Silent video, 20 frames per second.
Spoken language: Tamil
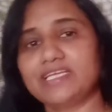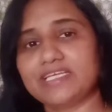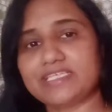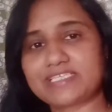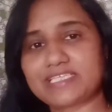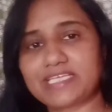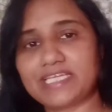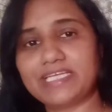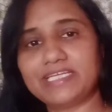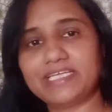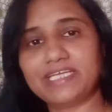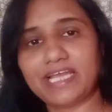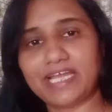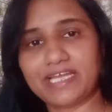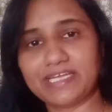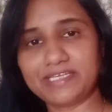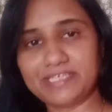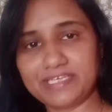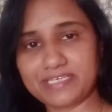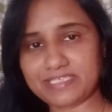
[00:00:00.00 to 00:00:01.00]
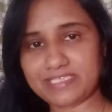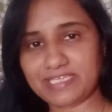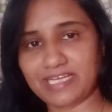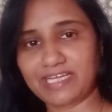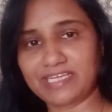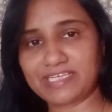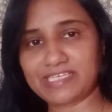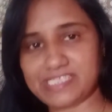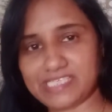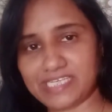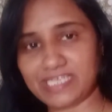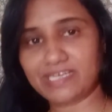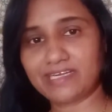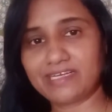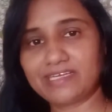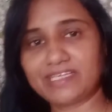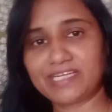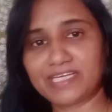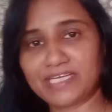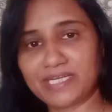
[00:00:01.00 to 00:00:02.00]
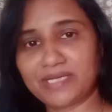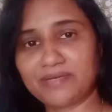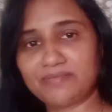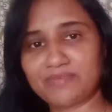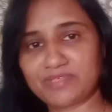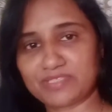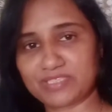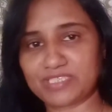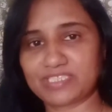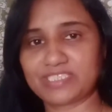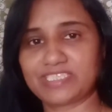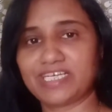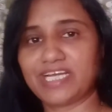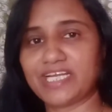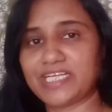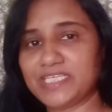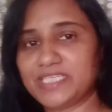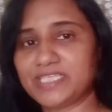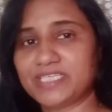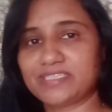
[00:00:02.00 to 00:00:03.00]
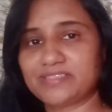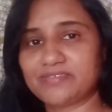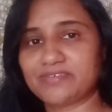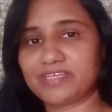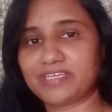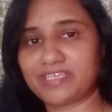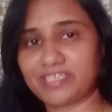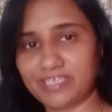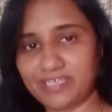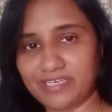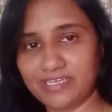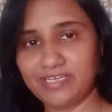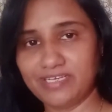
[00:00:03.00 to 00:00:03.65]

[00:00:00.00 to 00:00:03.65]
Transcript: எஸ்கேடி ஐடியாஸ்கான சேனலை இரண்டாம் வருஷத்தை அடியெடுத்து வைக்க